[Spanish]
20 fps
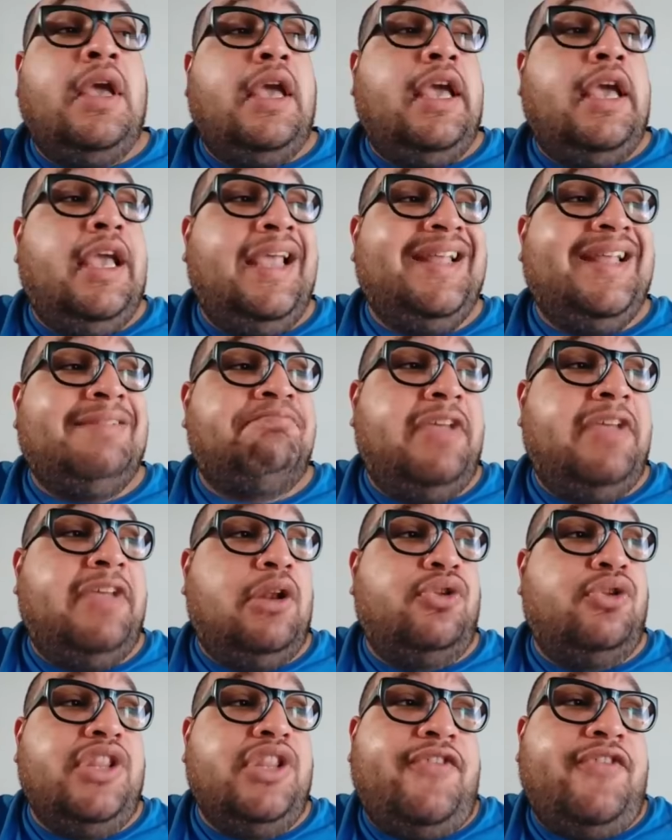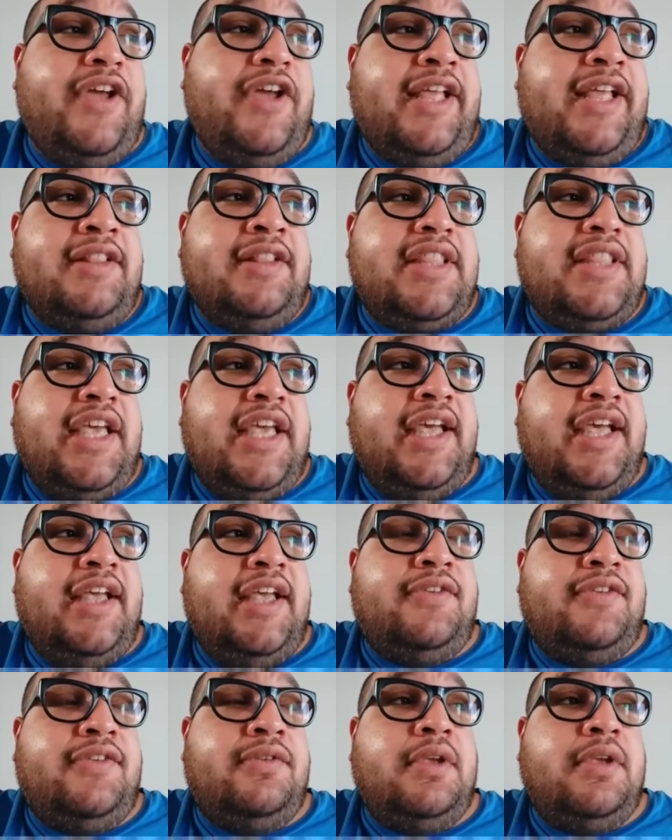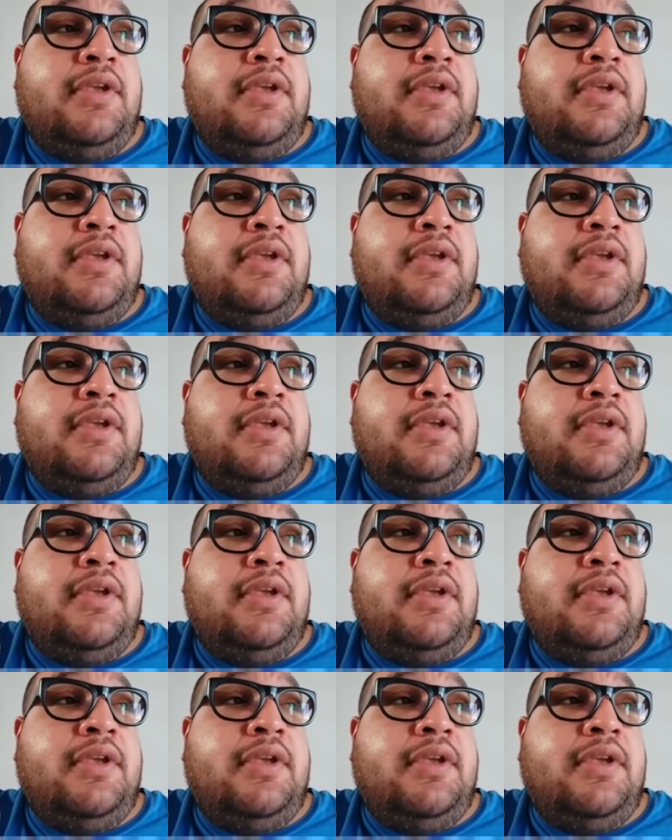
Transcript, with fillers: eh, de los diferentes,